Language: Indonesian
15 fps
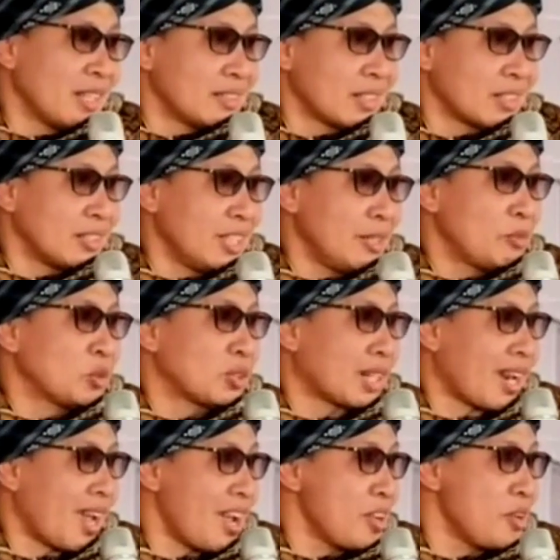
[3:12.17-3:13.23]
kita tertipu,
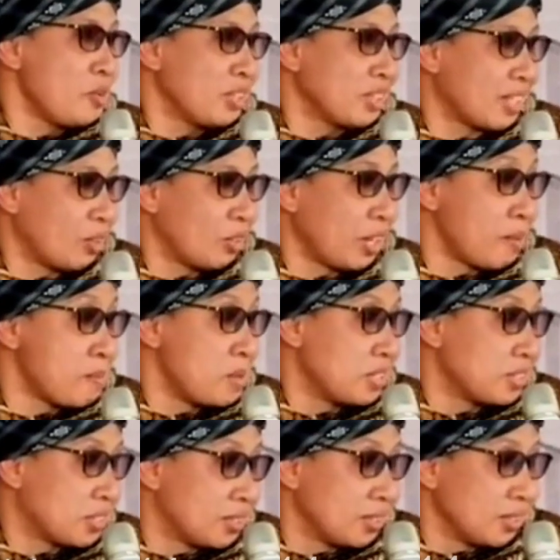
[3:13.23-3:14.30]
terhayu kita oleh
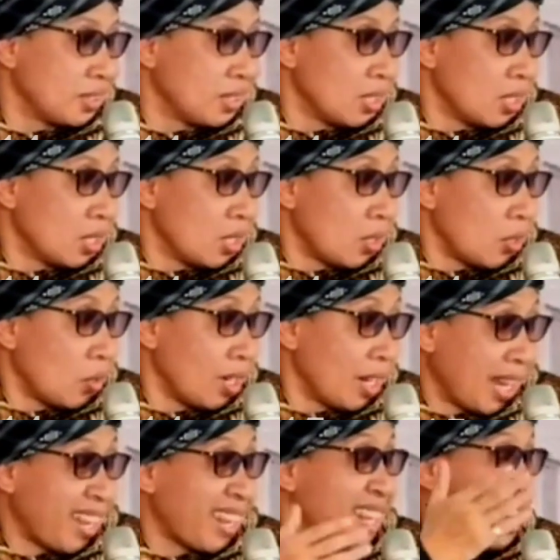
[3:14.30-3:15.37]
iblis.
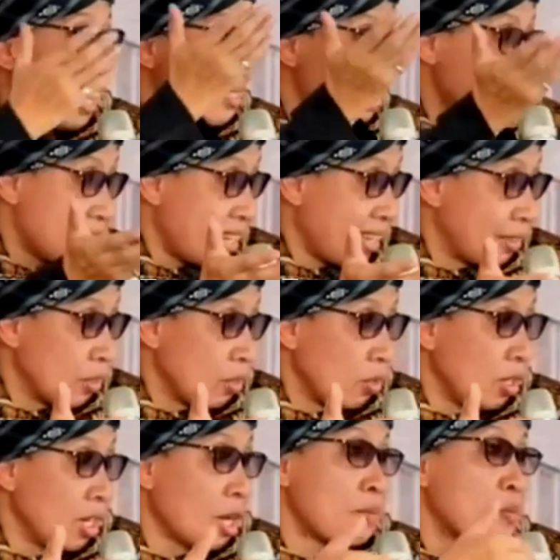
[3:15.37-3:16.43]
Oleh akidah sesat,
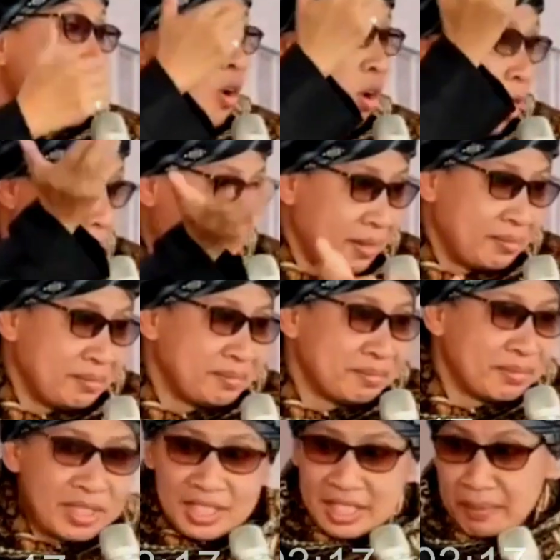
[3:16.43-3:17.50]
oleh kebohongan.
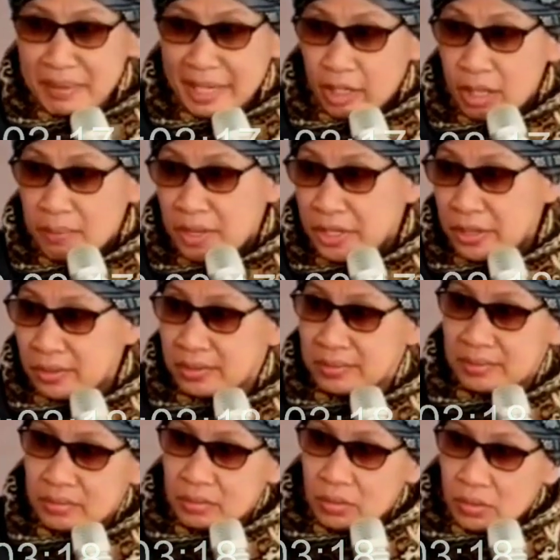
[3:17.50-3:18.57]
Disampaikan oleh beliau.
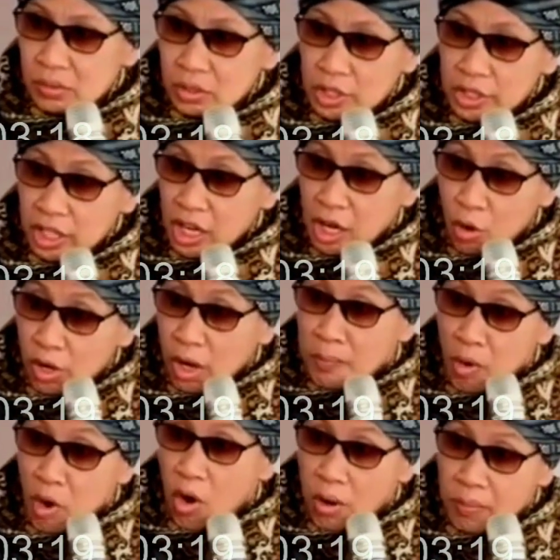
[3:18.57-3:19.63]
Tadi kan ada
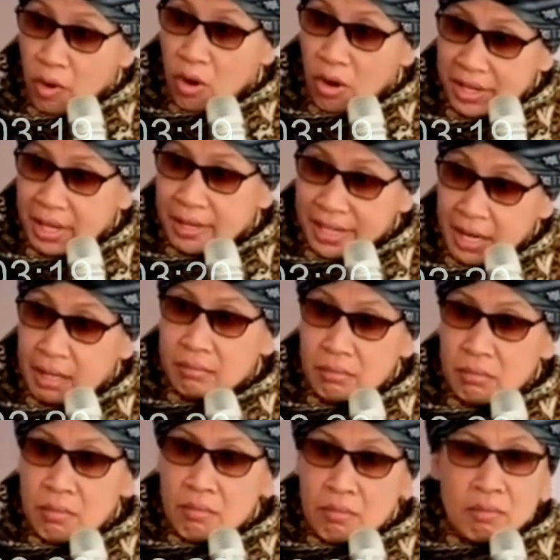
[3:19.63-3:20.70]
orang bohong-bohong yang
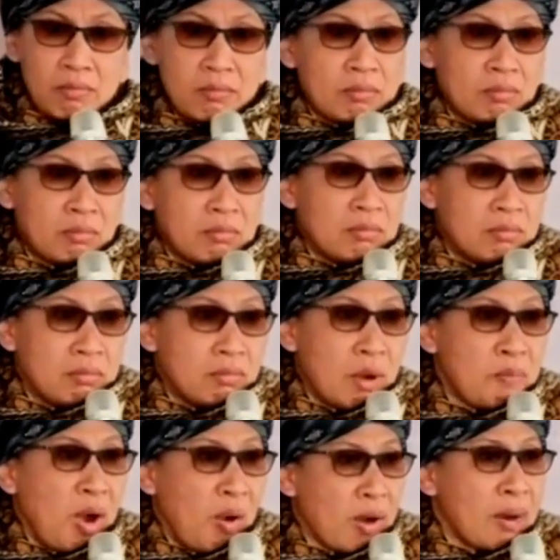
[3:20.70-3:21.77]
dengan
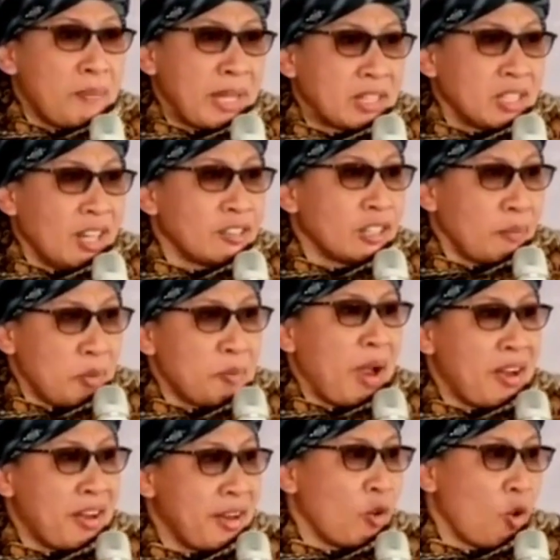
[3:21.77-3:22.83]
membawa kebatilan tapi
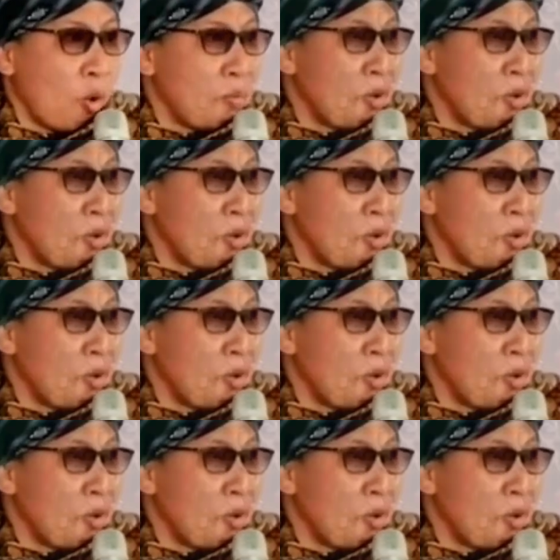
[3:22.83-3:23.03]
pandai